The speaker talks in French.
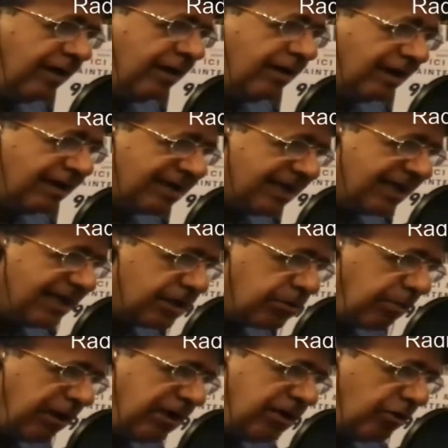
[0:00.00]
c'est
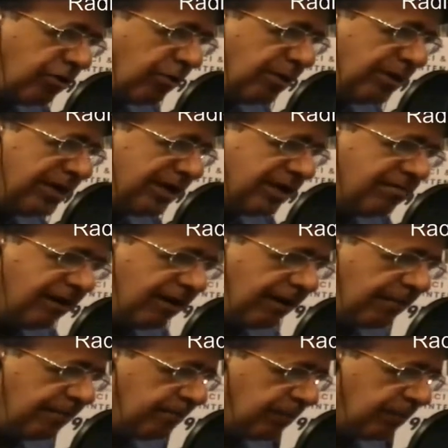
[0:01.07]
l'esprit qui communique, voilà.
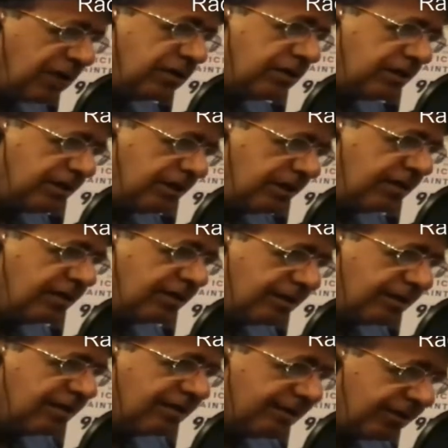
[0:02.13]
Merci,
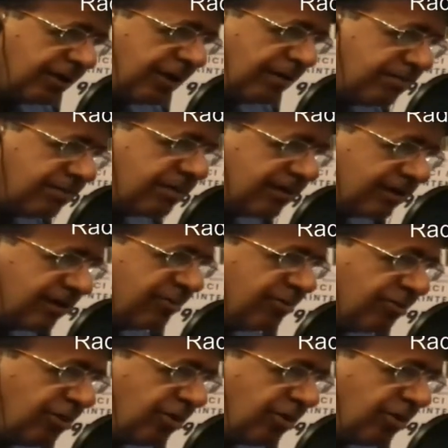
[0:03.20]
James, tu as